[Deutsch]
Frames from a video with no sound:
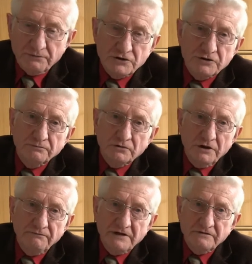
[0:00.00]
zwischen
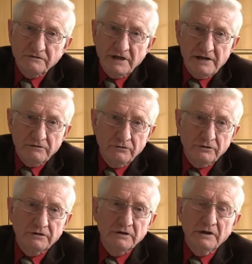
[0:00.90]
konventionellen
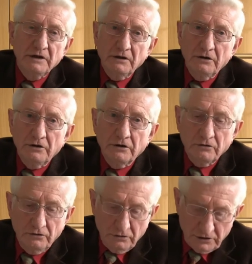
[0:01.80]
und äh,
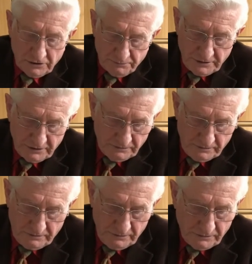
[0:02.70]
ökologisch äh,
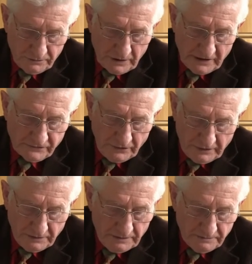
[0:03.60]

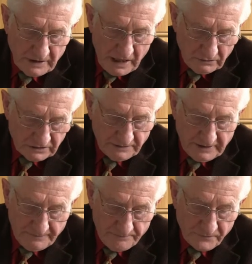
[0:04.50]
erzeugten
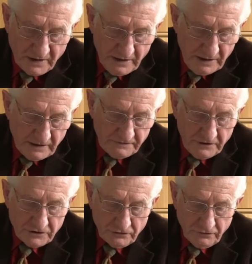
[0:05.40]
Nahrungsmitteln. Das
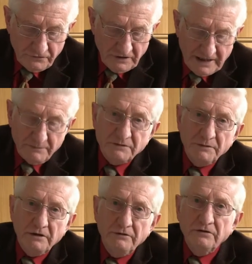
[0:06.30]
Institut für
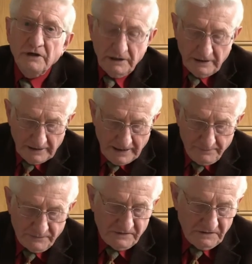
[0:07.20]
Lebensmittelhygiene in
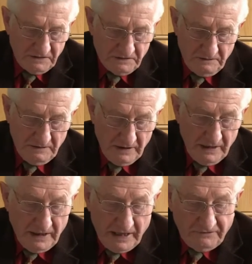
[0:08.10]
Leipzig
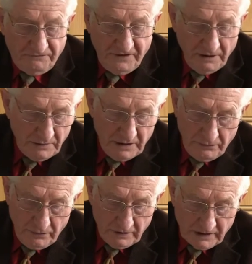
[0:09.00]
hat viermal
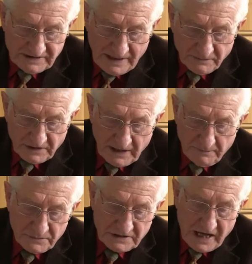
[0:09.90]
höhere
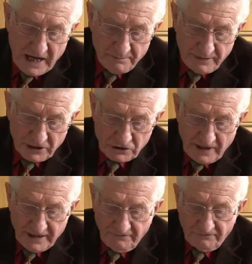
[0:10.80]
Gesamtkeimzahlen bei
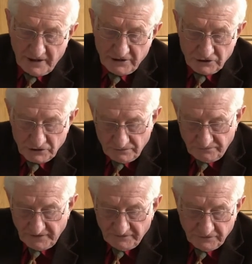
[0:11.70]
Schweinefleisch
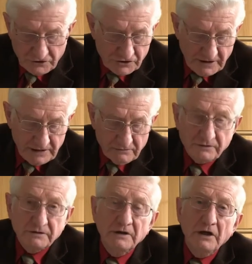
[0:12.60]
festgestellt
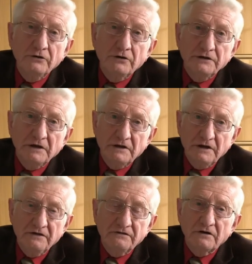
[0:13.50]
und deutet
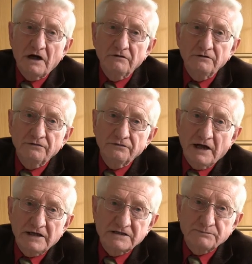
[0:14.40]
dies auf,
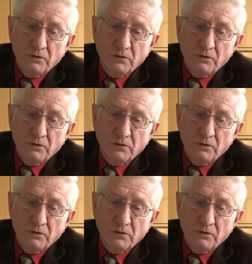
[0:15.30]
als